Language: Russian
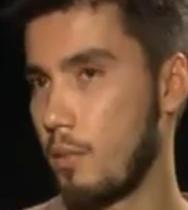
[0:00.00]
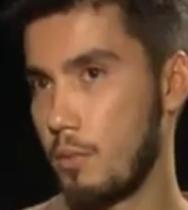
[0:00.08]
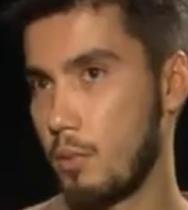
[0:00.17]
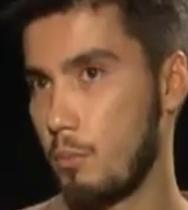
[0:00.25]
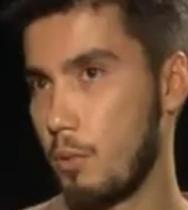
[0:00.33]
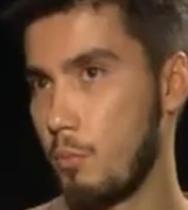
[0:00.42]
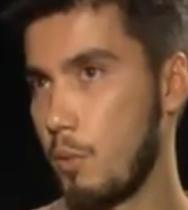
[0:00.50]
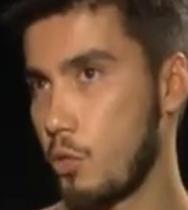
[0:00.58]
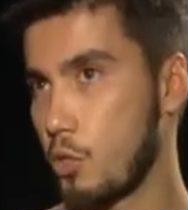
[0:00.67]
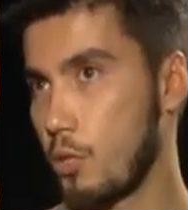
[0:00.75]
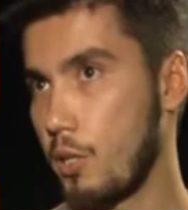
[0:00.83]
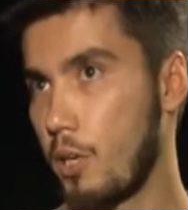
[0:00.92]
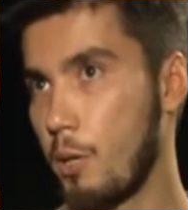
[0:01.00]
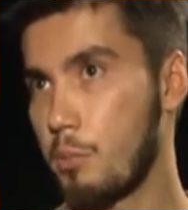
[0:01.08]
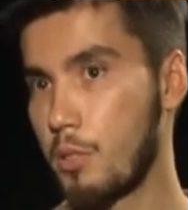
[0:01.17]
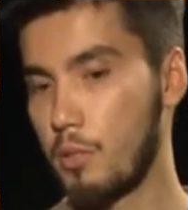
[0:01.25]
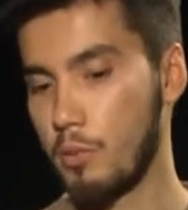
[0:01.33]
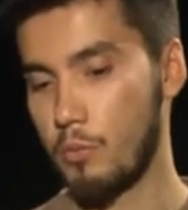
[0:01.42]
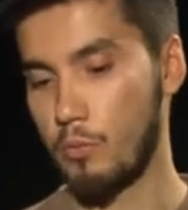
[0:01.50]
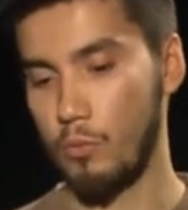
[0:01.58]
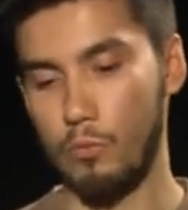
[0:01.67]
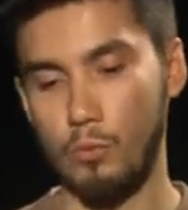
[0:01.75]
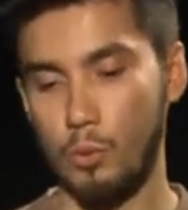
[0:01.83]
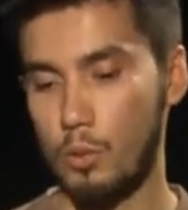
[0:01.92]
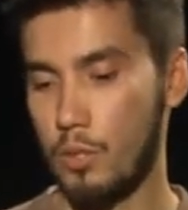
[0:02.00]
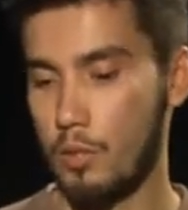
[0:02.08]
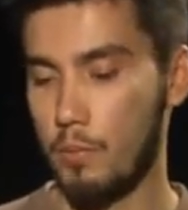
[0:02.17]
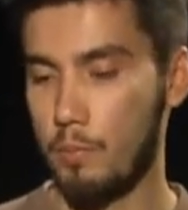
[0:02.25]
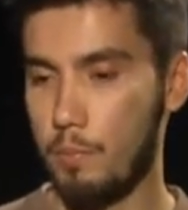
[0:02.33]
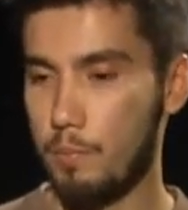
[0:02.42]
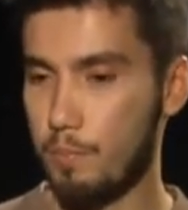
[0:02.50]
Это были большие охапки, ведра